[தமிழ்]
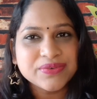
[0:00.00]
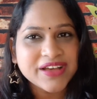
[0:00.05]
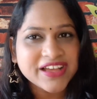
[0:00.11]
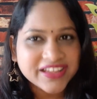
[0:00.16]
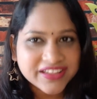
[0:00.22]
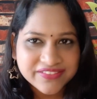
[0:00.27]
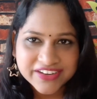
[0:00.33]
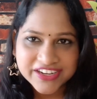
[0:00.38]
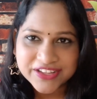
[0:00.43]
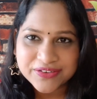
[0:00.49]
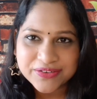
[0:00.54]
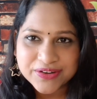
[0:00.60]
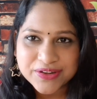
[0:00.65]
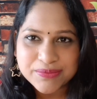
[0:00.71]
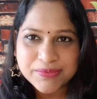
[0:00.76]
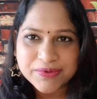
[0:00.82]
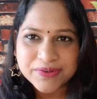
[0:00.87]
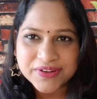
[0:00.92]
வாங்க
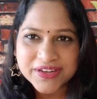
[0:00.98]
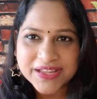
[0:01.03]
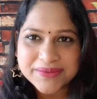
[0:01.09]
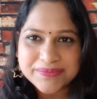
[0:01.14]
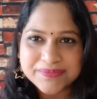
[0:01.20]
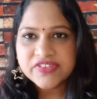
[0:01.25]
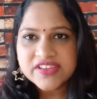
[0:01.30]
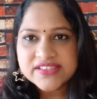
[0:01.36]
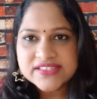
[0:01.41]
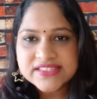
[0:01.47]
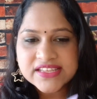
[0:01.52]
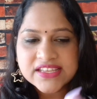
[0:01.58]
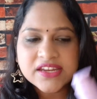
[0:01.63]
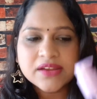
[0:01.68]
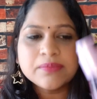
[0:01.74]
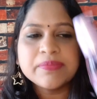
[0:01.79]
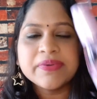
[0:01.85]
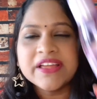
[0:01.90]
வீடியோக்குள்ளே போகலாம் ஃபர்ஸ்ட்
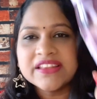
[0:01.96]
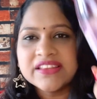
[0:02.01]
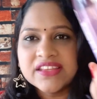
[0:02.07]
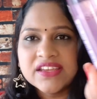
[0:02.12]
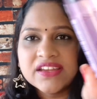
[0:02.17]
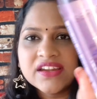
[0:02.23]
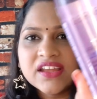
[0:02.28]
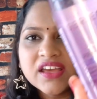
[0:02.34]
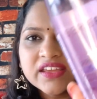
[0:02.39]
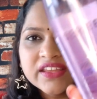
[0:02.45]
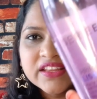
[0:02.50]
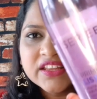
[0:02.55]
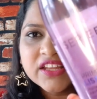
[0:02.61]
சீரம் பார்த்தீங்கன்னா